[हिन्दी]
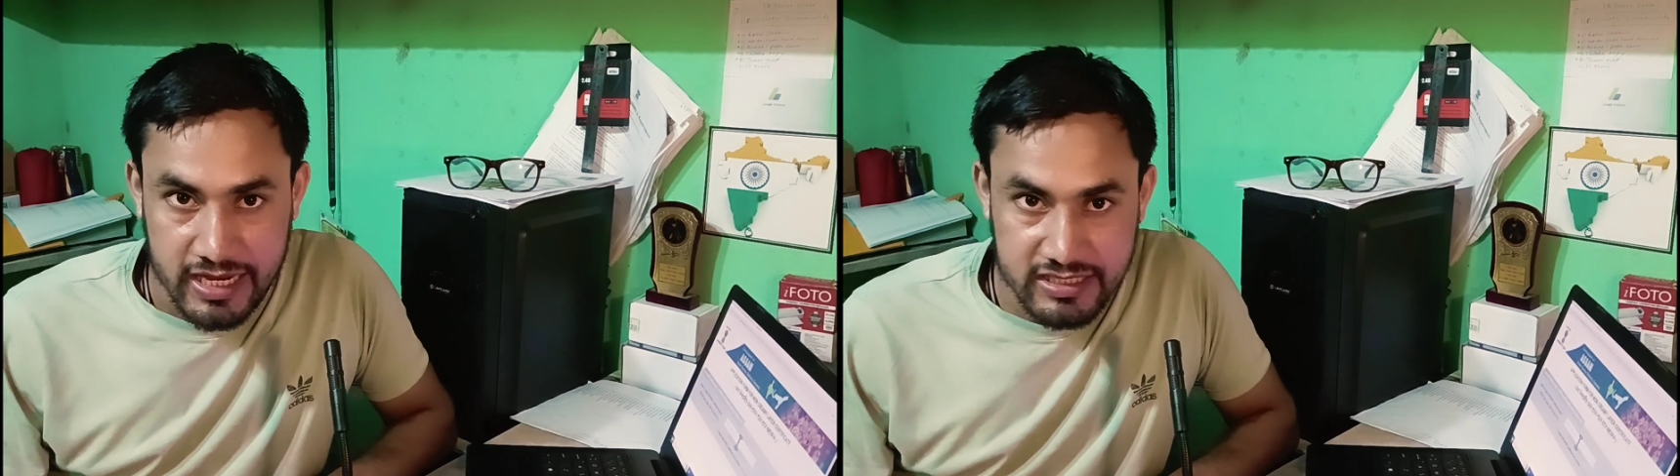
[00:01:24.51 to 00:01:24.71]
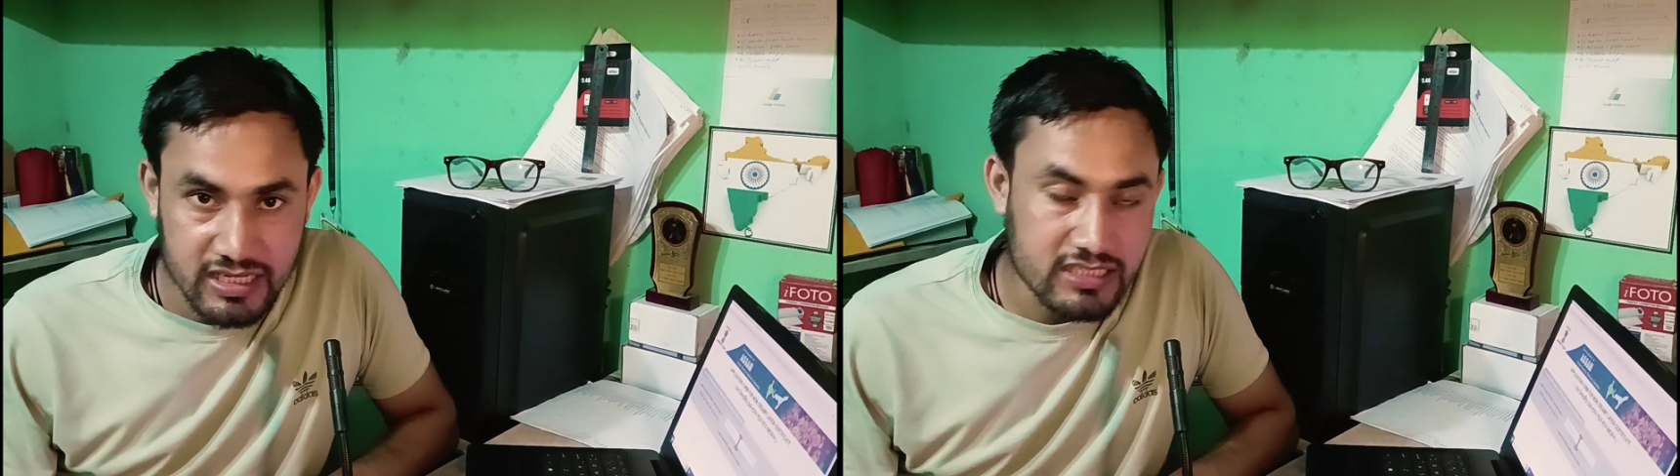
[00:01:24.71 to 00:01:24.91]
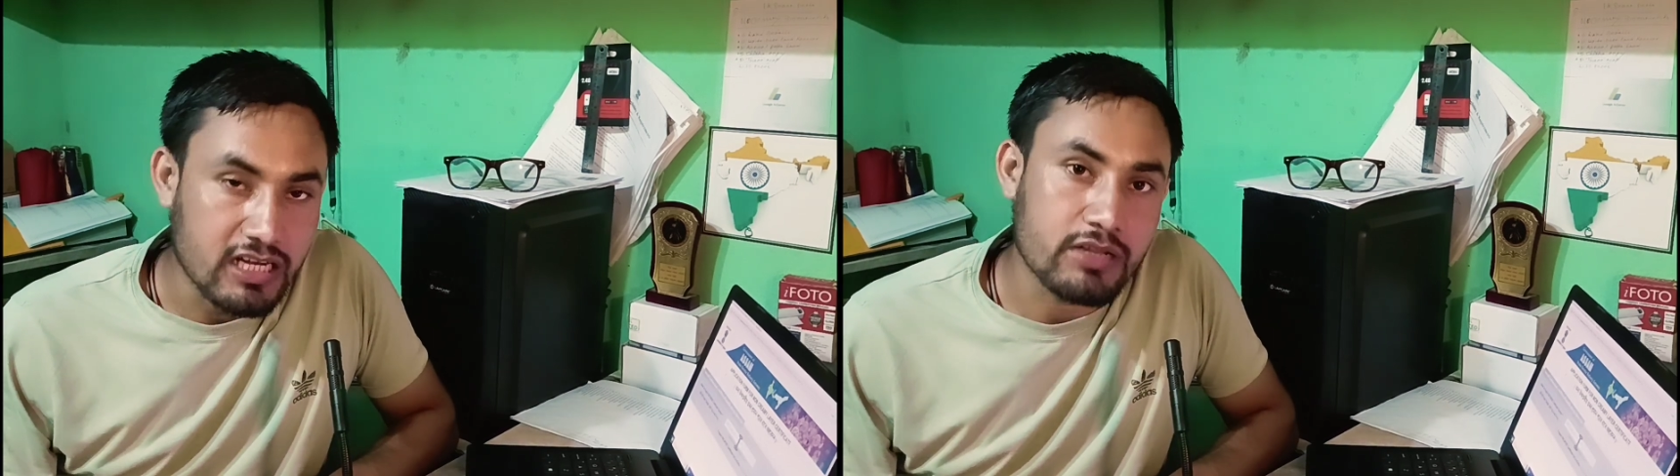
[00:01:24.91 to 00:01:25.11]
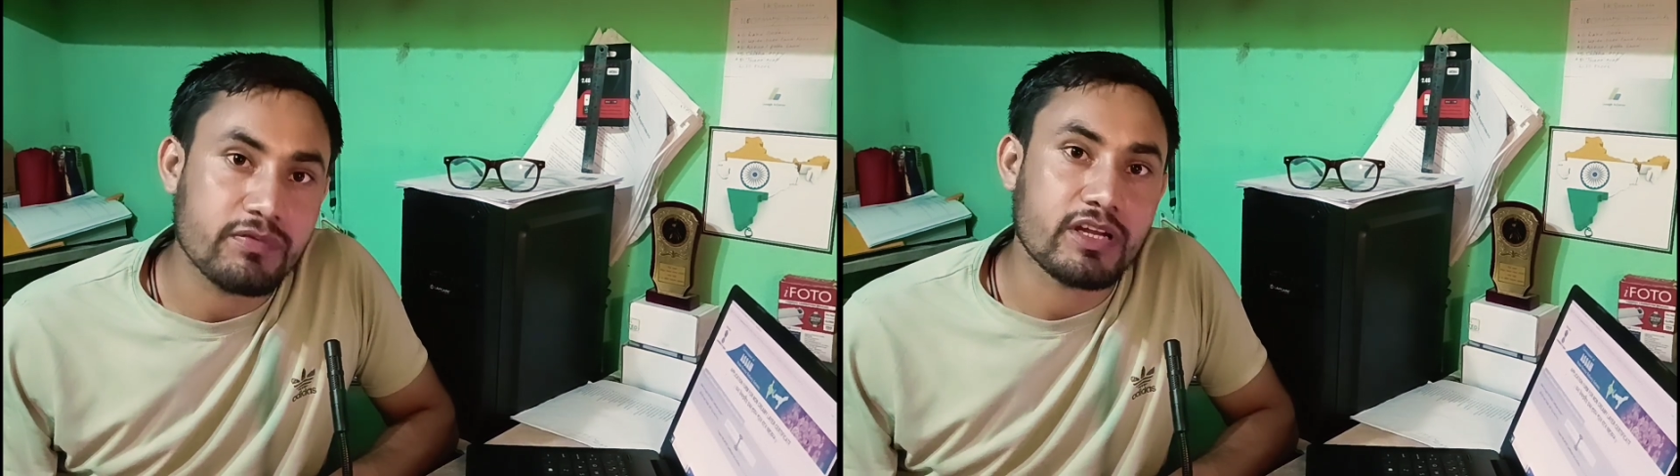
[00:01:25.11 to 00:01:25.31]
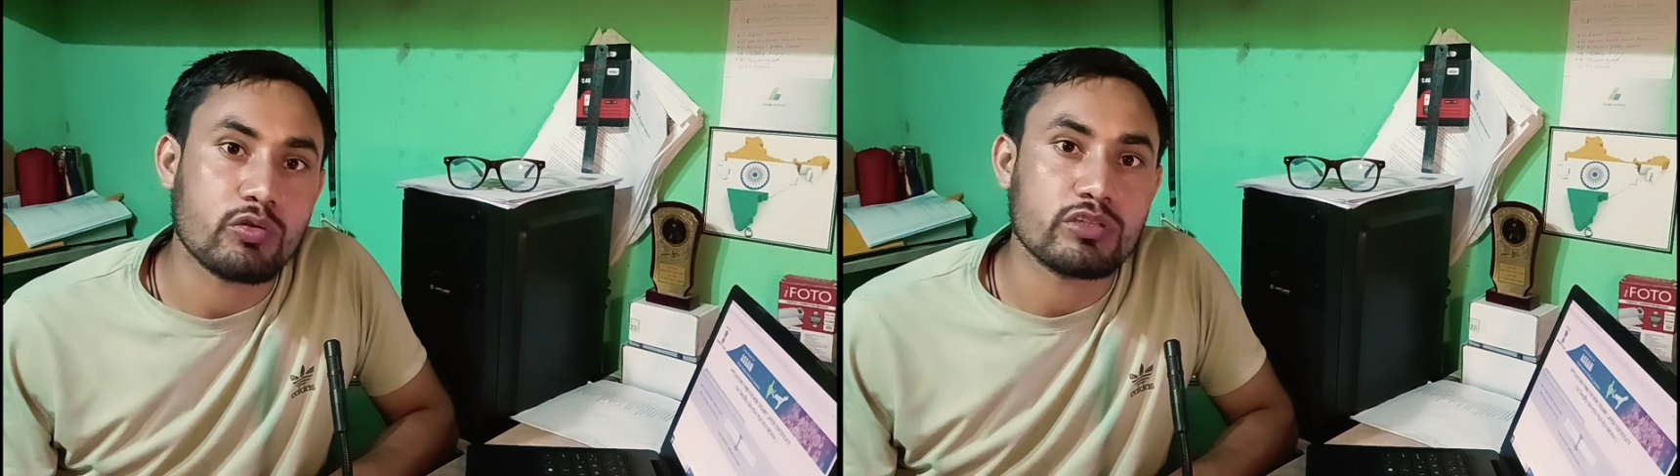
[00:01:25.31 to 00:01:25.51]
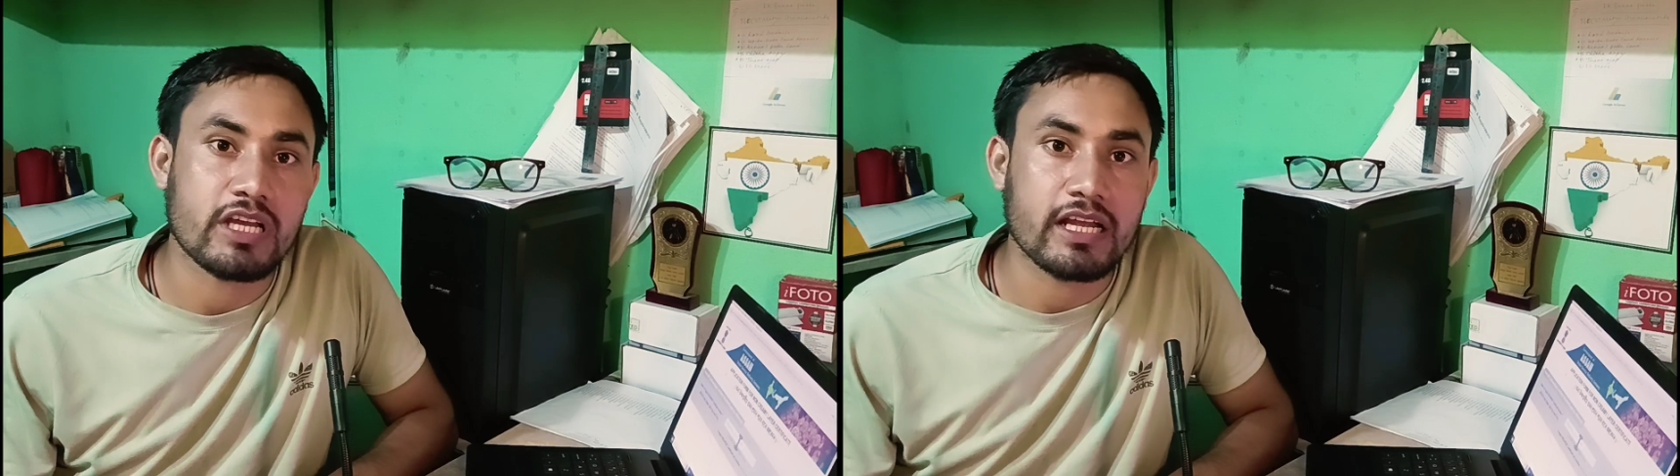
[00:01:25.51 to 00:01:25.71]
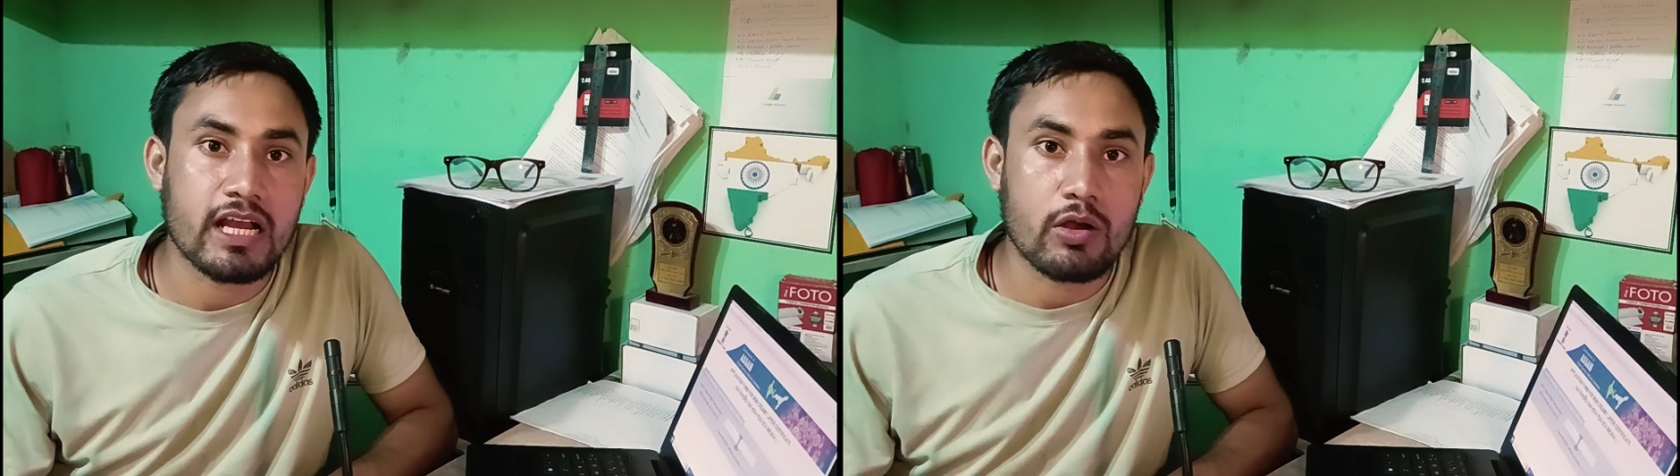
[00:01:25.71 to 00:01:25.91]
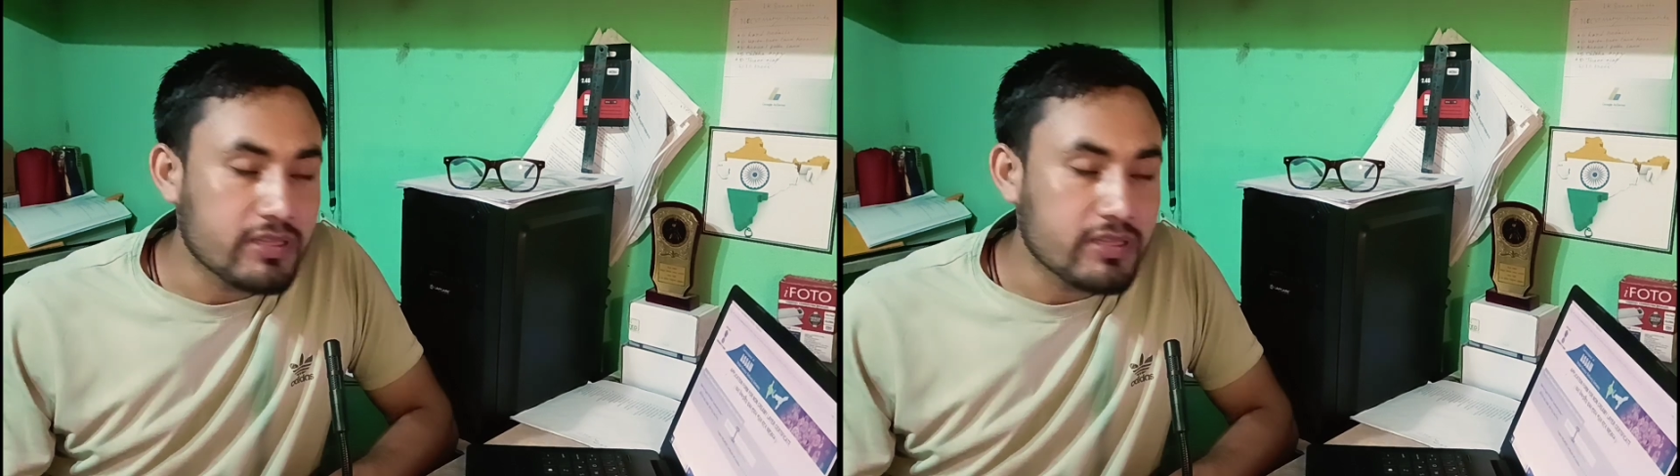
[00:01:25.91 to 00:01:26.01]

एनसीएल सर्टिफिकेट हो जाएगा